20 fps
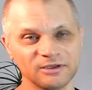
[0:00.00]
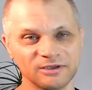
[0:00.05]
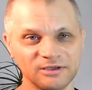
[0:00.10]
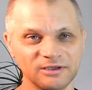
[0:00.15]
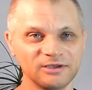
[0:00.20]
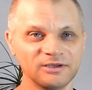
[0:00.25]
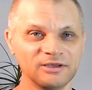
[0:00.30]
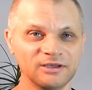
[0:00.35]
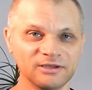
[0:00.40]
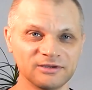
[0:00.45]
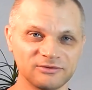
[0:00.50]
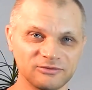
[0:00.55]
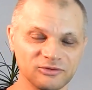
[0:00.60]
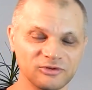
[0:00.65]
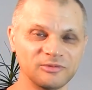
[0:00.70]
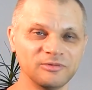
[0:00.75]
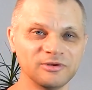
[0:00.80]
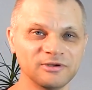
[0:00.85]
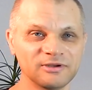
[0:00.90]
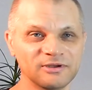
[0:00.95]
и все
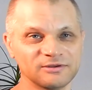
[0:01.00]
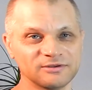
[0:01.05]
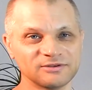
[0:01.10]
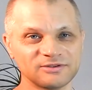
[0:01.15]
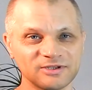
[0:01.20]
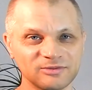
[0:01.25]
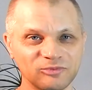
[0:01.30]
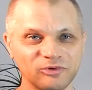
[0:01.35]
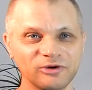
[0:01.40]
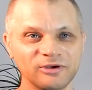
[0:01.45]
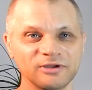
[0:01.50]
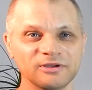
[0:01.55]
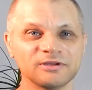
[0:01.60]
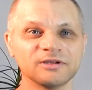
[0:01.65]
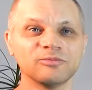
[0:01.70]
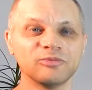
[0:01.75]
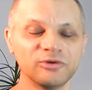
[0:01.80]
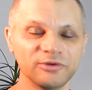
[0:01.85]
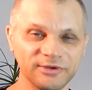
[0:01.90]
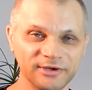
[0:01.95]
время за собой
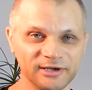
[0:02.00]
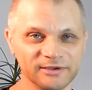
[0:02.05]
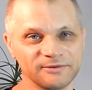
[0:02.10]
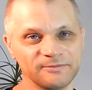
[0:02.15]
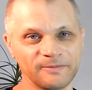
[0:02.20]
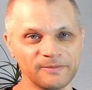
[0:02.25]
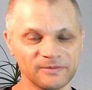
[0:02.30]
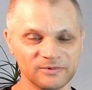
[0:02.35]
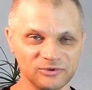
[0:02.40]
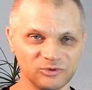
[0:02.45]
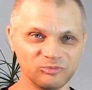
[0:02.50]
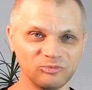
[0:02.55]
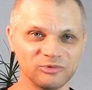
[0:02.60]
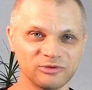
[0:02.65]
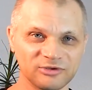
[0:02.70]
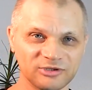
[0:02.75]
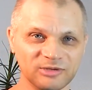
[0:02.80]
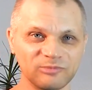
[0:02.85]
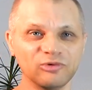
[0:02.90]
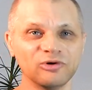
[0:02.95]
наблюдать,
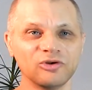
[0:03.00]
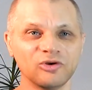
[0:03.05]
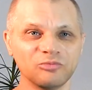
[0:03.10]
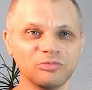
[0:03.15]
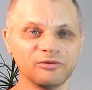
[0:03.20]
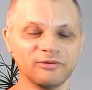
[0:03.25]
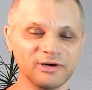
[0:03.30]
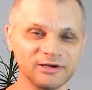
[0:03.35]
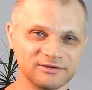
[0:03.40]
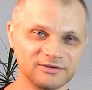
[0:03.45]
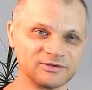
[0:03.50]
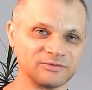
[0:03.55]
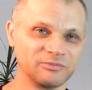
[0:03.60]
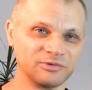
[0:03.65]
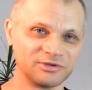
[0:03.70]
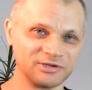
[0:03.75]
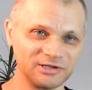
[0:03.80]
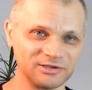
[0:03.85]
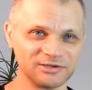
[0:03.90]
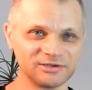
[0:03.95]
с собой любоваться,
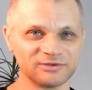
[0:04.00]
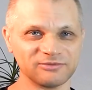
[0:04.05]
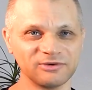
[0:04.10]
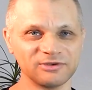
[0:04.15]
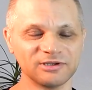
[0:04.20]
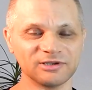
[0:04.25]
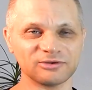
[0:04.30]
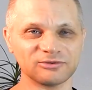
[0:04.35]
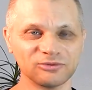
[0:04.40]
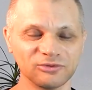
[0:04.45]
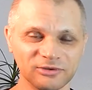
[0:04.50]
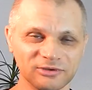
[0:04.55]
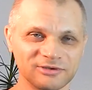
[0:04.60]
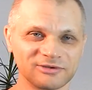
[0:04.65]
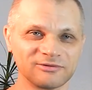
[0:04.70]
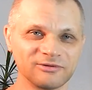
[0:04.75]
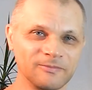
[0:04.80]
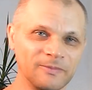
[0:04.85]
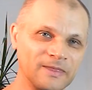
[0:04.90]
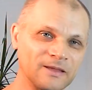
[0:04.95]
смотреть на свои
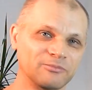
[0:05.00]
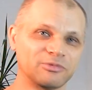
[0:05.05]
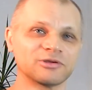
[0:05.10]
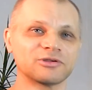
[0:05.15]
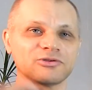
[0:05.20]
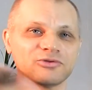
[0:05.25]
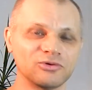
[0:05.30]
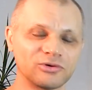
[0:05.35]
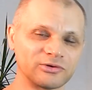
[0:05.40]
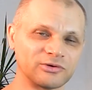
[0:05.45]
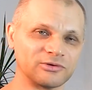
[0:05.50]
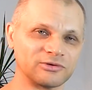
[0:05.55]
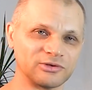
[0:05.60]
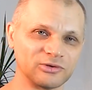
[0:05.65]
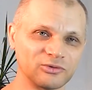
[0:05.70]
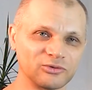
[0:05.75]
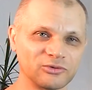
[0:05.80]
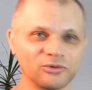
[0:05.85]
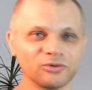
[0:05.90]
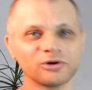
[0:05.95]
достоинства, подчеркивать
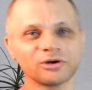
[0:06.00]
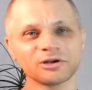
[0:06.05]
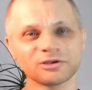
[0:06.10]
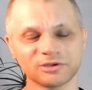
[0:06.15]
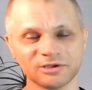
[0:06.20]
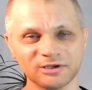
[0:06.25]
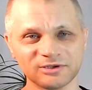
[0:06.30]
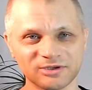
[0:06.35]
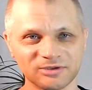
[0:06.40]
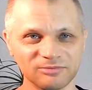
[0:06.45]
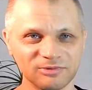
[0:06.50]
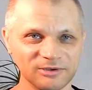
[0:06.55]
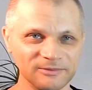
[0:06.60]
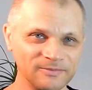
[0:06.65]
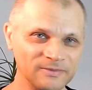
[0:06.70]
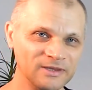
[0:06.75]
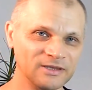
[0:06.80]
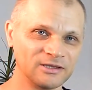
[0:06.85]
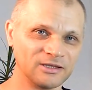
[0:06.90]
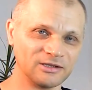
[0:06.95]
их, украшать себя
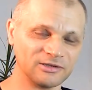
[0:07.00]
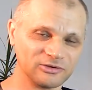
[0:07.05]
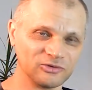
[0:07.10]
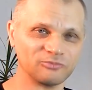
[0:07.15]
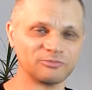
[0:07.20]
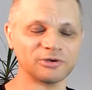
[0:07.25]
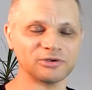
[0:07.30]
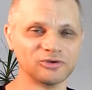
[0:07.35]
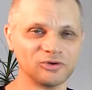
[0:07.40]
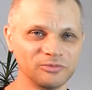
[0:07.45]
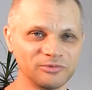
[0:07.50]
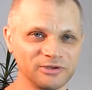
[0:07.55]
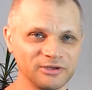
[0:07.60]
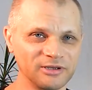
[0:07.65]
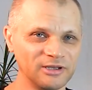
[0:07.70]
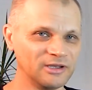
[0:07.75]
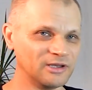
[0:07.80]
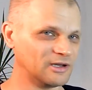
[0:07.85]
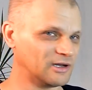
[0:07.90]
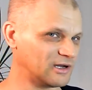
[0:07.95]
и тому подобное.